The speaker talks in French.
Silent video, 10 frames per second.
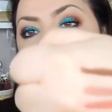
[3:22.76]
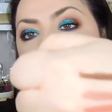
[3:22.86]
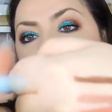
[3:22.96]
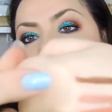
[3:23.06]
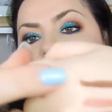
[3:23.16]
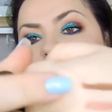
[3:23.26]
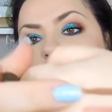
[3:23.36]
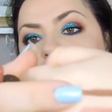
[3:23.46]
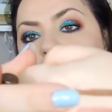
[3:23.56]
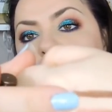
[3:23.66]
Donc là, vous
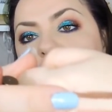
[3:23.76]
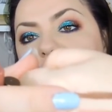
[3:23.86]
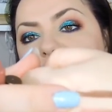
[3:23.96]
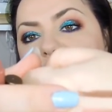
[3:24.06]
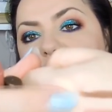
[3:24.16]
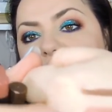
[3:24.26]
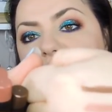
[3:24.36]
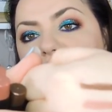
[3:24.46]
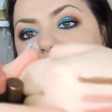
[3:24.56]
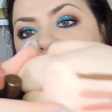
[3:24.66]
avez euh, le stick pour
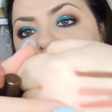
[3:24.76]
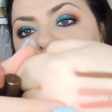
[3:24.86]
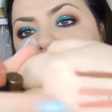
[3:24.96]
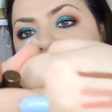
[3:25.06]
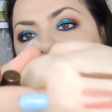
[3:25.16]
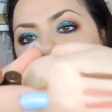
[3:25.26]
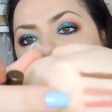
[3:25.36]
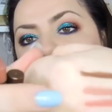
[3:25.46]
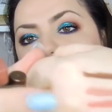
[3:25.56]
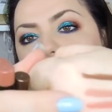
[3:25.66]
les yeux et là, vous avez
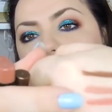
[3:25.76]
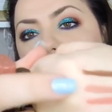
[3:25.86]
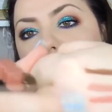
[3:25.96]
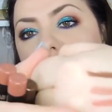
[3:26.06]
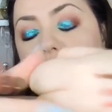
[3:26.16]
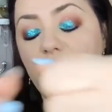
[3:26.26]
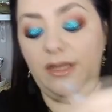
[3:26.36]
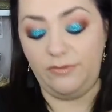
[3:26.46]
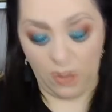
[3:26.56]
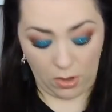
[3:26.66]
euh, les deux rouges à
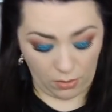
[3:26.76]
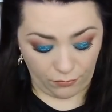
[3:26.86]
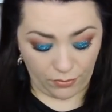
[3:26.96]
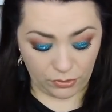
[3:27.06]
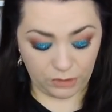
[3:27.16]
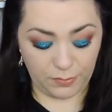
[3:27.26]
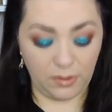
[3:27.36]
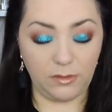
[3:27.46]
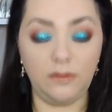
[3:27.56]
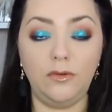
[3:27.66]
lèvres.
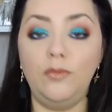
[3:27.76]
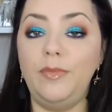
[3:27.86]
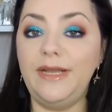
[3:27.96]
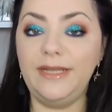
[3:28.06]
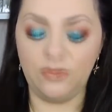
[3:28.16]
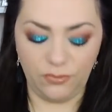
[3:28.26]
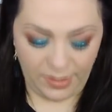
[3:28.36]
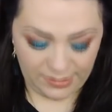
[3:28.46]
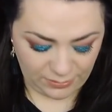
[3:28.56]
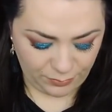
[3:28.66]
Franchement, euh, belle
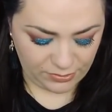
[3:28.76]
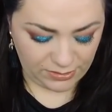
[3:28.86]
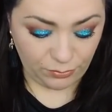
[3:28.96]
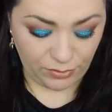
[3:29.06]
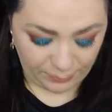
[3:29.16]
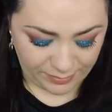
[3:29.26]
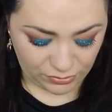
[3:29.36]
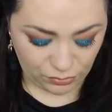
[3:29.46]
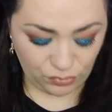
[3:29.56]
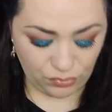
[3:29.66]
découverte cette petite boîte
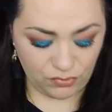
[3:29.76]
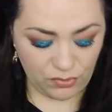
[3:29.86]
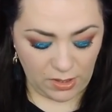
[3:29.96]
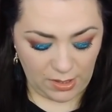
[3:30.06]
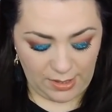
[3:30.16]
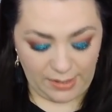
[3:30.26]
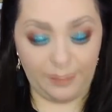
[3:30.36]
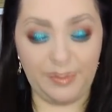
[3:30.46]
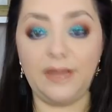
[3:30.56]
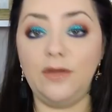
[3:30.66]
parce que du coup,
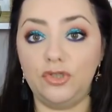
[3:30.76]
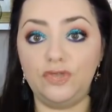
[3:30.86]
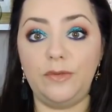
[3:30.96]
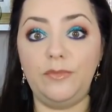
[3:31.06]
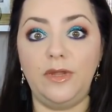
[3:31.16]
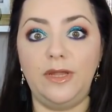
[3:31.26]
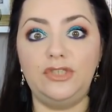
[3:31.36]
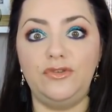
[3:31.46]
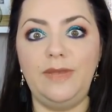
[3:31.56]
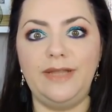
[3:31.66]
eh bien, je vais me la,
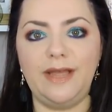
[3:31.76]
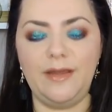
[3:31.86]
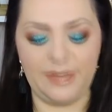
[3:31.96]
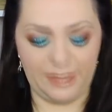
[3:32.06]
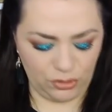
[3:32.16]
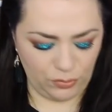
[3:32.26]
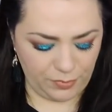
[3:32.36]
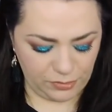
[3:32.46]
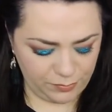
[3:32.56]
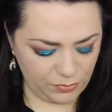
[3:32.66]
je me travailler, je
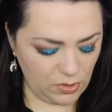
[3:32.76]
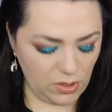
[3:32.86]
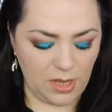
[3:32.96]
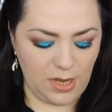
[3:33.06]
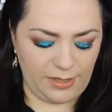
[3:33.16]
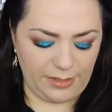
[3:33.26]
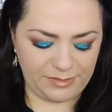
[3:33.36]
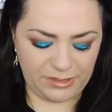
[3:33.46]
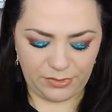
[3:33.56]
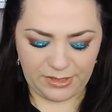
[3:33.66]
pense, pour les
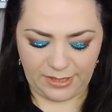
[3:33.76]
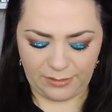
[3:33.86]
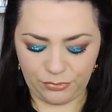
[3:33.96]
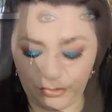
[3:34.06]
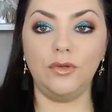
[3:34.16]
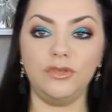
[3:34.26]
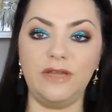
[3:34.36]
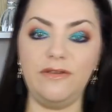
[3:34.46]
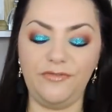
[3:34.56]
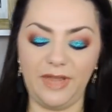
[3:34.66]
petits week-ends. Donc
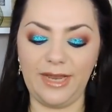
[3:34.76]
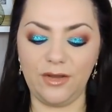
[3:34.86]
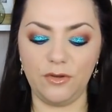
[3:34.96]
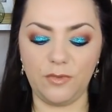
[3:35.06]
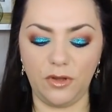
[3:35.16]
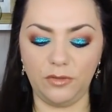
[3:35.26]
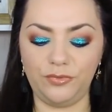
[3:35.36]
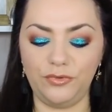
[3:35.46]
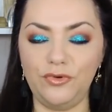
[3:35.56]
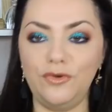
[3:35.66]
j'avais fait la commande
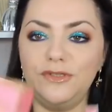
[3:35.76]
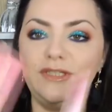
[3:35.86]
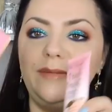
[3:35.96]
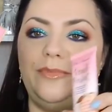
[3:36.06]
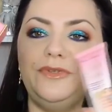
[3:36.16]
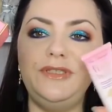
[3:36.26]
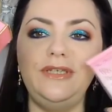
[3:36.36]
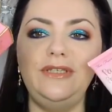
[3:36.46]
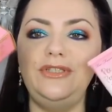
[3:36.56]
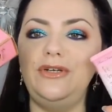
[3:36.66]
pour cette
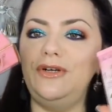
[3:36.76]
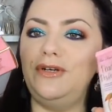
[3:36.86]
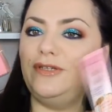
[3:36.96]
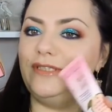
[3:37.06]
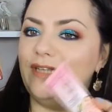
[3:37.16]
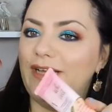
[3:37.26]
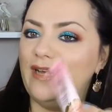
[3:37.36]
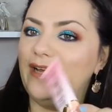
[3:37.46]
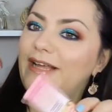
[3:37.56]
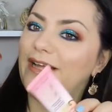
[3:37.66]
petite chose-là.